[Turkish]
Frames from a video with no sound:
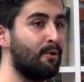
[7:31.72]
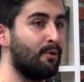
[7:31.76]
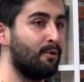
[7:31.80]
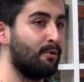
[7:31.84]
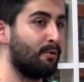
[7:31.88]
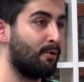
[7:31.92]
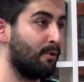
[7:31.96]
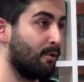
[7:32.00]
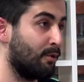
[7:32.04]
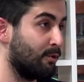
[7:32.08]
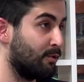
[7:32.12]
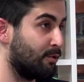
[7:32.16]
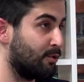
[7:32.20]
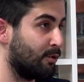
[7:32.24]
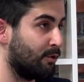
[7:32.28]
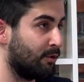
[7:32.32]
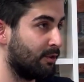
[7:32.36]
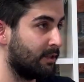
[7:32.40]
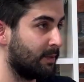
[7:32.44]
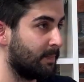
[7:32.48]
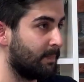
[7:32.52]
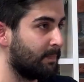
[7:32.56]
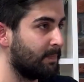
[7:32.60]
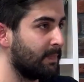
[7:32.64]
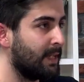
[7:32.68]
konuk oyuncu
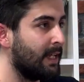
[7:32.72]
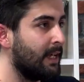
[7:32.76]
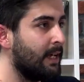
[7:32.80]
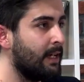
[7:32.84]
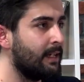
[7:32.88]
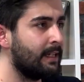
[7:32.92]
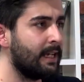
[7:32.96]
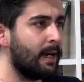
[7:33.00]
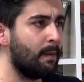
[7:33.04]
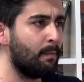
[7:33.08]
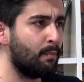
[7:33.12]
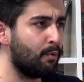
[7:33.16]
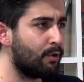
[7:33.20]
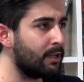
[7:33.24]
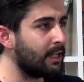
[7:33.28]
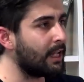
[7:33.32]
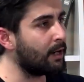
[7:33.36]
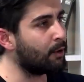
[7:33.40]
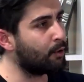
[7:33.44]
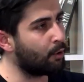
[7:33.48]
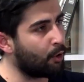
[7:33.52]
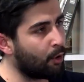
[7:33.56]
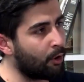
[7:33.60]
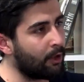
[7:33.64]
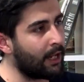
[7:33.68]
olayım. Ya bu
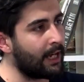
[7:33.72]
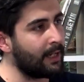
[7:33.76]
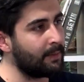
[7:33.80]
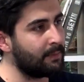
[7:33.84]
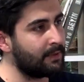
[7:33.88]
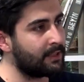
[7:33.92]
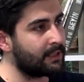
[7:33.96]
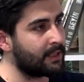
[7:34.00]
kadar kolay